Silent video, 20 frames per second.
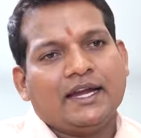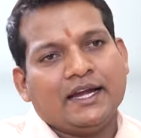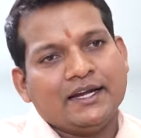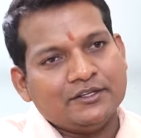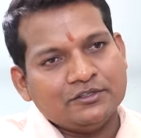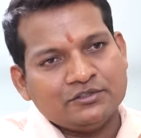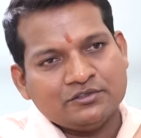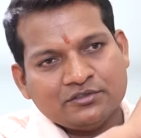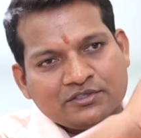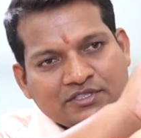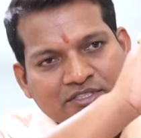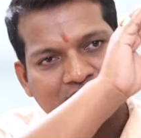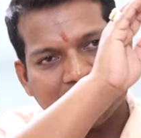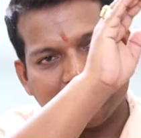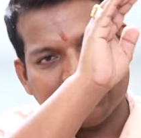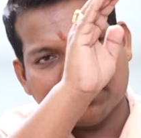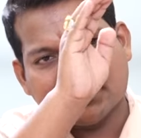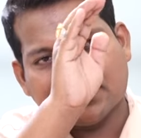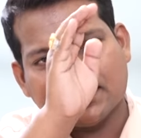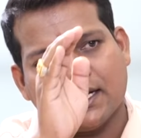ఎటు చూసినా
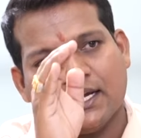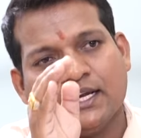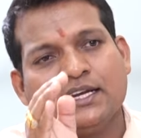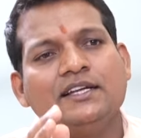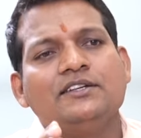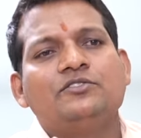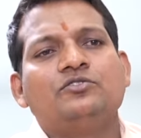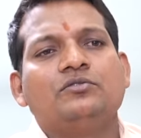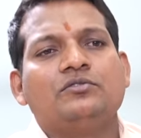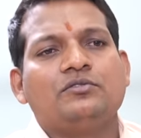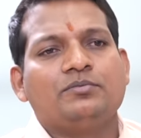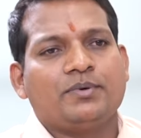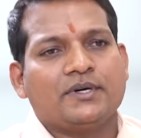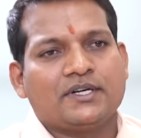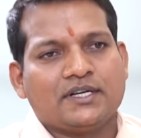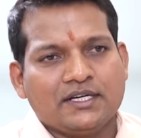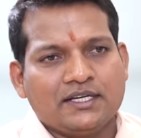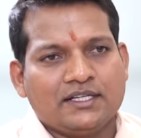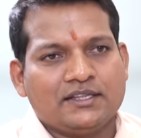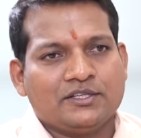ఇజ్రాయెల్ ఈ
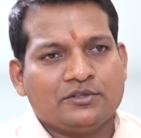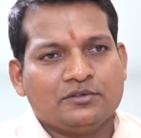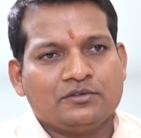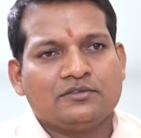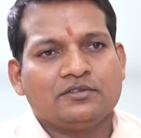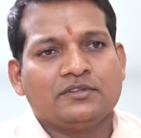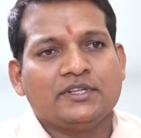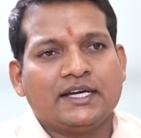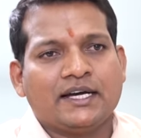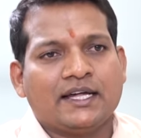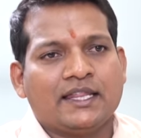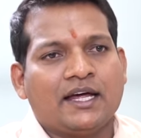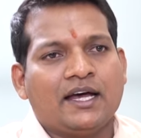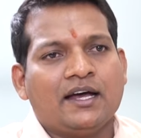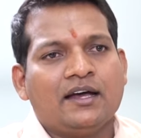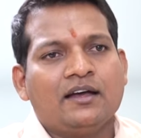చుట్టుపక్కలనే తిరుగుతుంది కదా